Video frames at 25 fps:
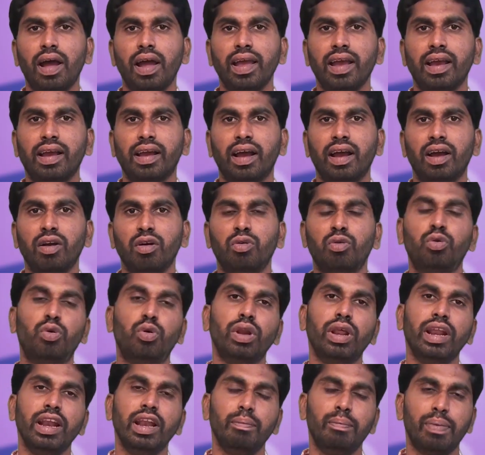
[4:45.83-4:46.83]
యొక్క
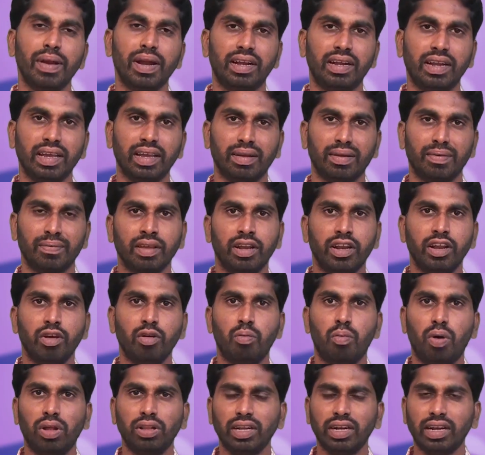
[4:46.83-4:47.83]
గురిని పెట్టి నీవు
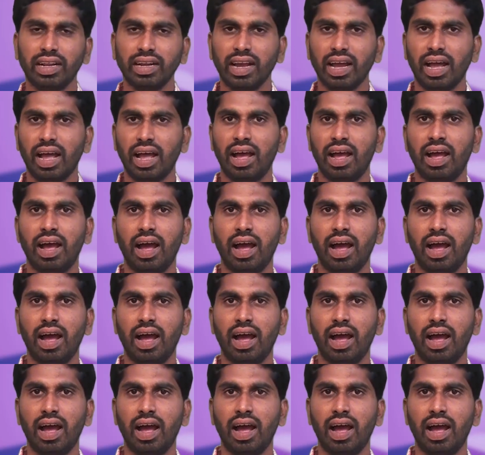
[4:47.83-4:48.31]
మొదటగా